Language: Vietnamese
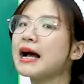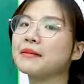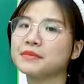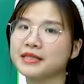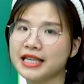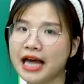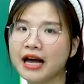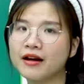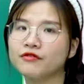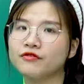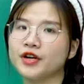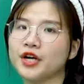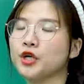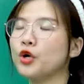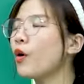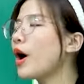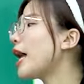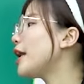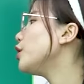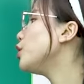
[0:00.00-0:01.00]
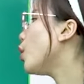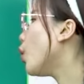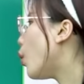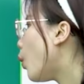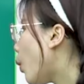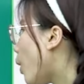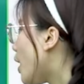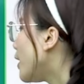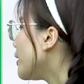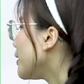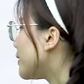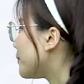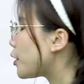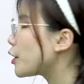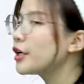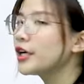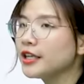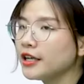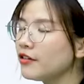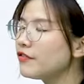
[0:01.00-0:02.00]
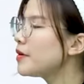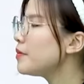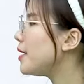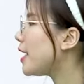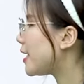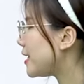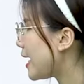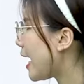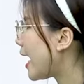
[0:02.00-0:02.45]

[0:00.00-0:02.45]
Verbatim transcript: cảm giác về đồ ăn đồ uống mọi người nhớ phân biệt